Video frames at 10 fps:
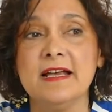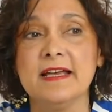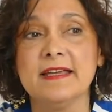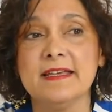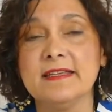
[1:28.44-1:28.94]

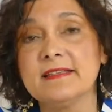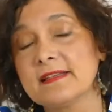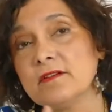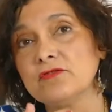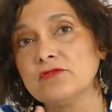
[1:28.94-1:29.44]
Et il
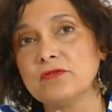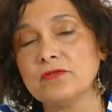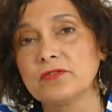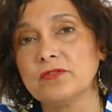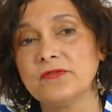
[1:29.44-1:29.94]
s'est rendu
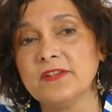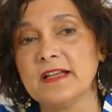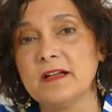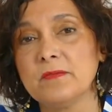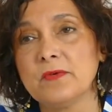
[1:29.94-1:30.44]
compte que
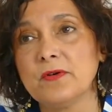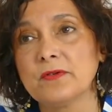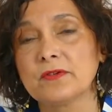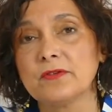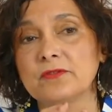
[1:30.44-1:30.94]

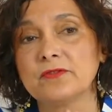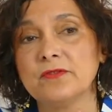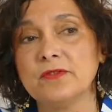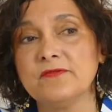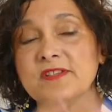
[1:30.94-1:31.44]
finalement, quand
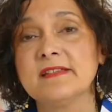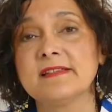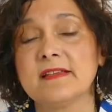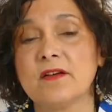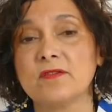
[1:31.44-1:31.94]
il faisait une
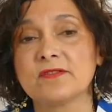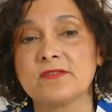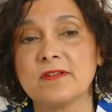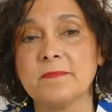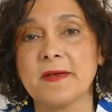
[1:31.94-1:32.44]

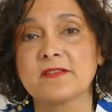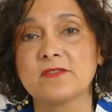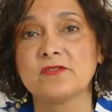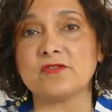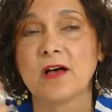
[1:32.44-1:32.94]
séance, les
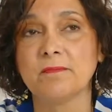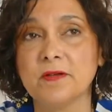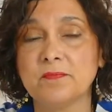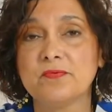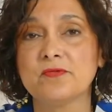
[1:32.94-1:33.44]
personnes se
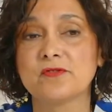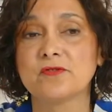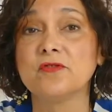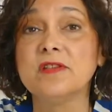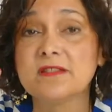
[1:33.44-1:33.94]
rappelaient plus
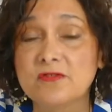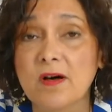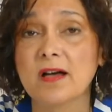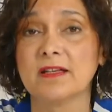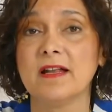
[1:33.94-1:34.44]
de
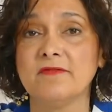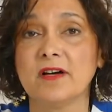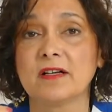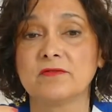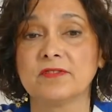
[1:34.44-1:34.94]
l'histoire qu'il avait
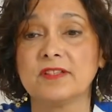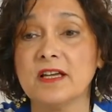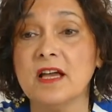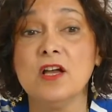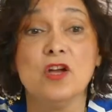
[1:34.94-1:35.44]

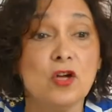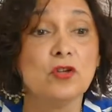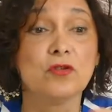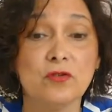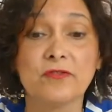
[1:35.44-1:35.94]
racontée
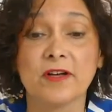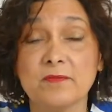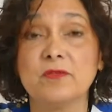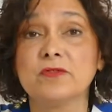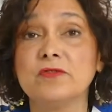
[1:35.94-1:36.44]
que
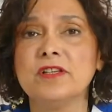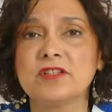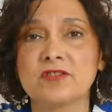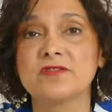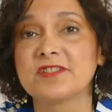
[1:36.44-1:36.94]
vraiment de
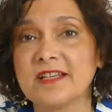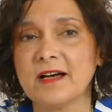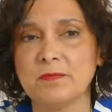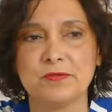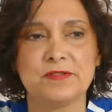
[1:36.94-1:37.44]
l'échange
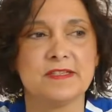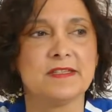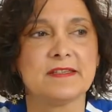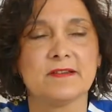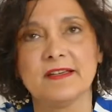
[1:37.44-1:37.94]

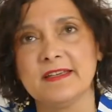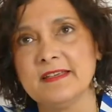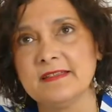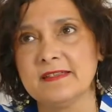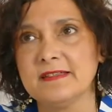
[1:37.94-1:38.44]
thérapeutique. Et
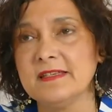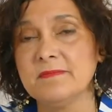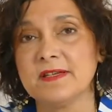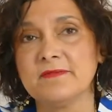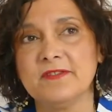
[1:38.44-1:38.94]
il s'est dit,
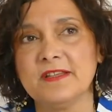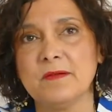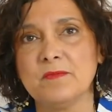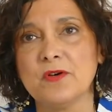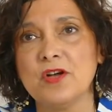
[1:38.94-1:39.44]
ben,
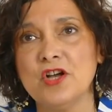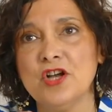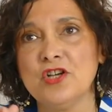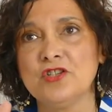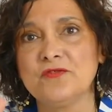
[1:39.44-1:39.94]
finalement,
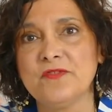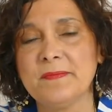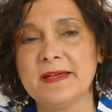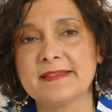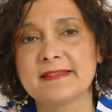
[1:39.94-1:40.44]
je vais
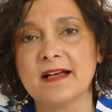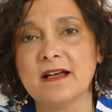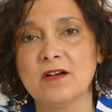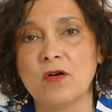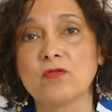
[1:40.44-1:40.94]
mettre
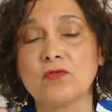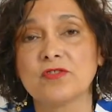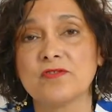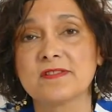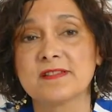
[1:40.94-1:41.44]
ça en
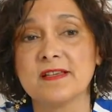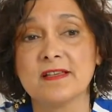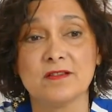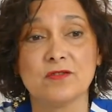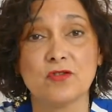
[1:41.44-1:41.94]

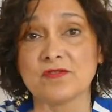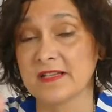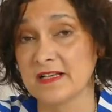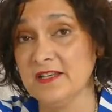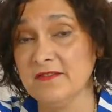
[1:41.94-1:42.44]
condensé dans
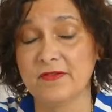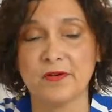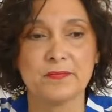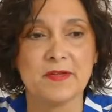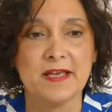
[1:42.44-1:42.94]
un
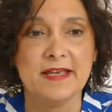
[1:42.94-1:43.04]
livre.